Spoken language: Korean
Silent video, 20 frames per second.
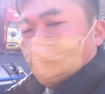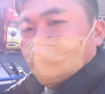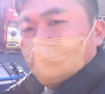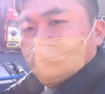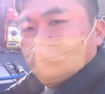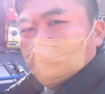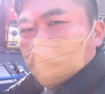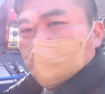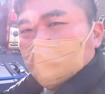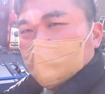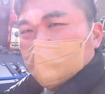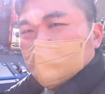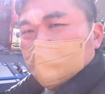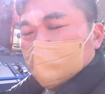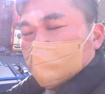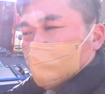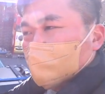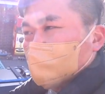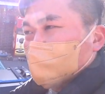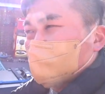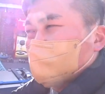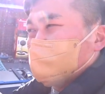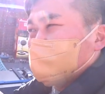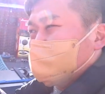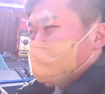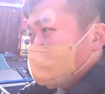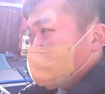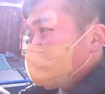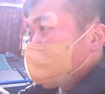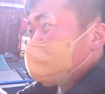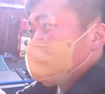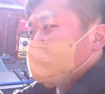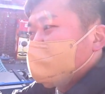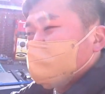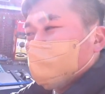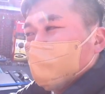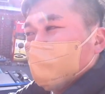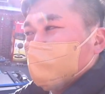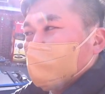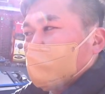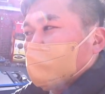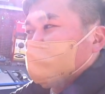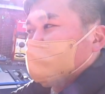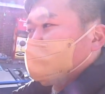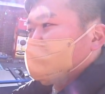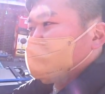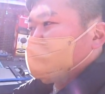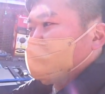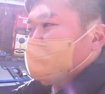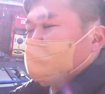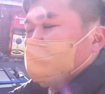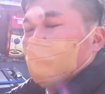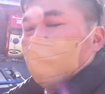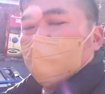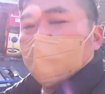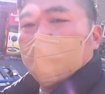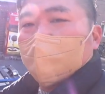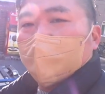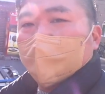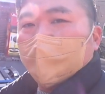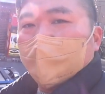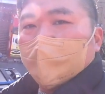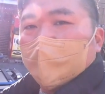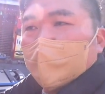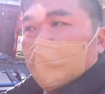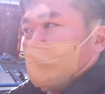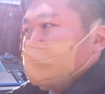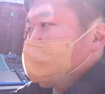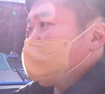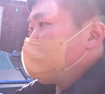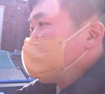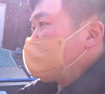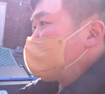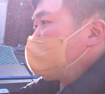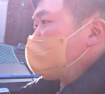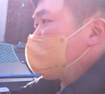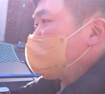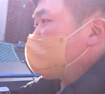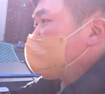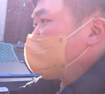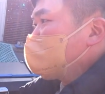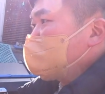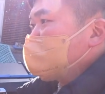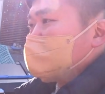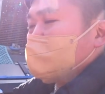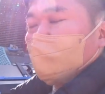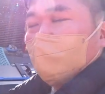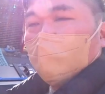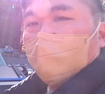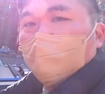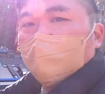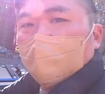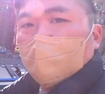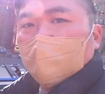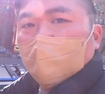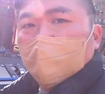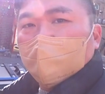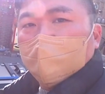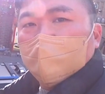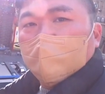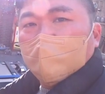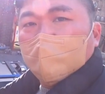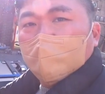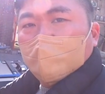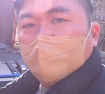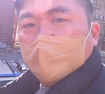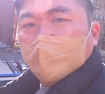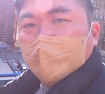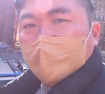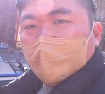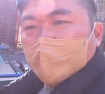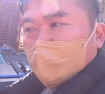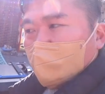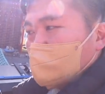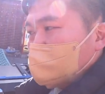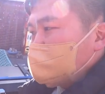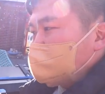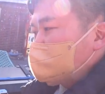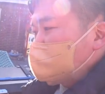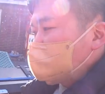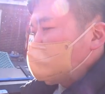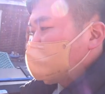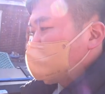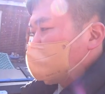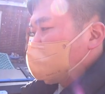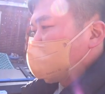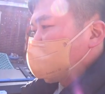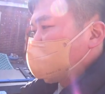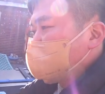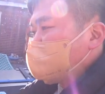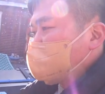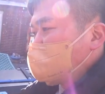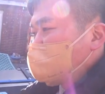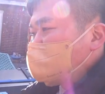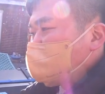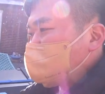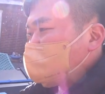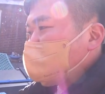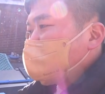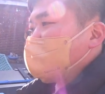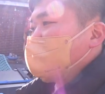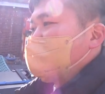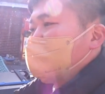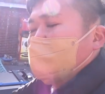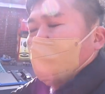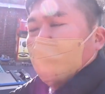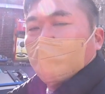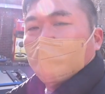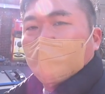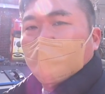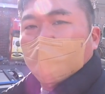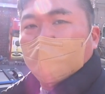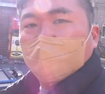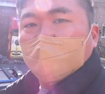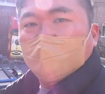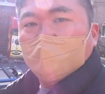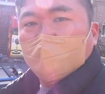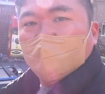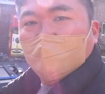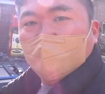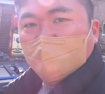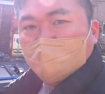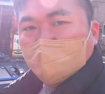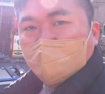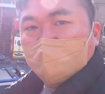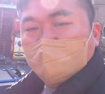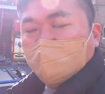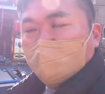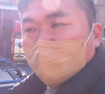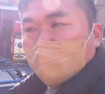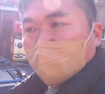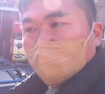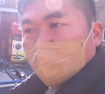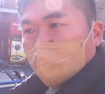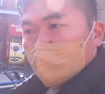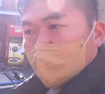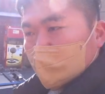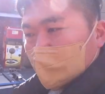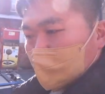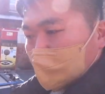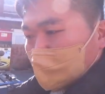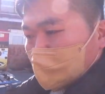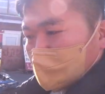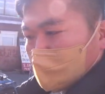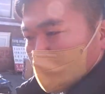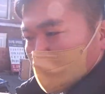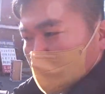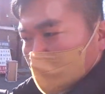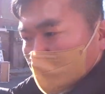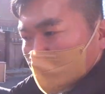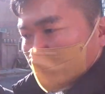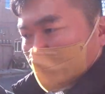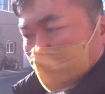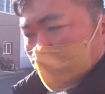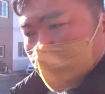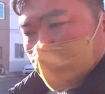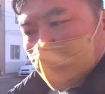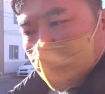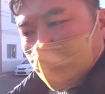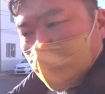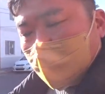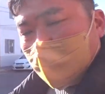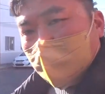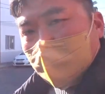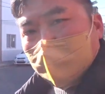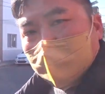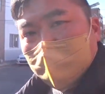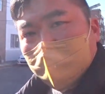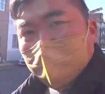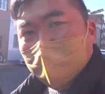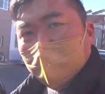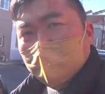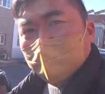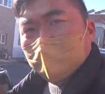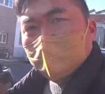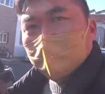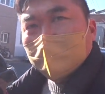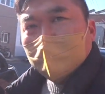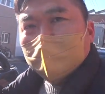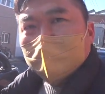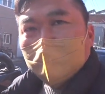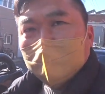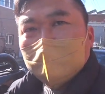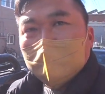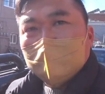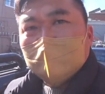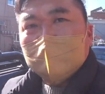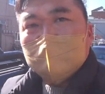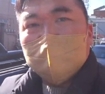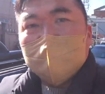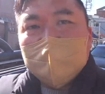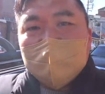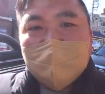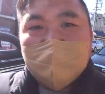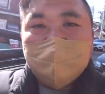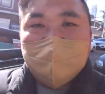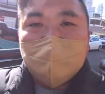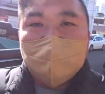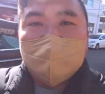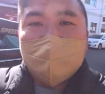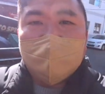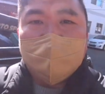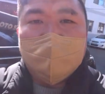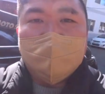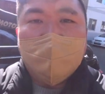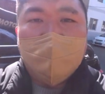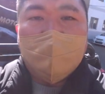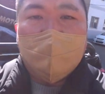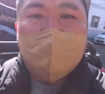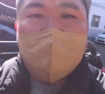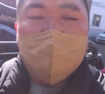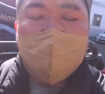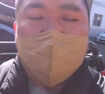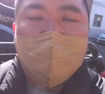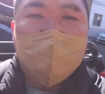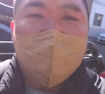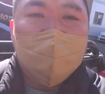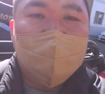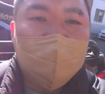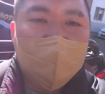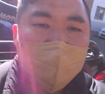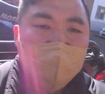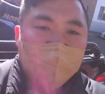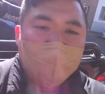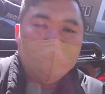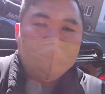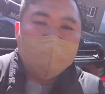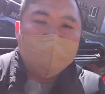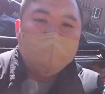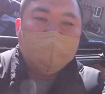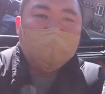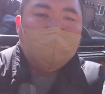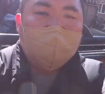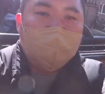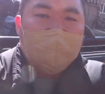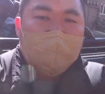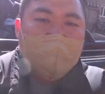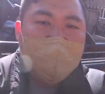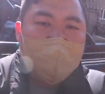막 그러는 여러 가지 문제가 있었어요. 그래서 이번에는 이 작업을 어, 벼르고 벼르다가 하게 됐습니다. 뭐 10년 동안 멀쩡하게 쓰는 사람도 있다는데 저 같은 경우는 한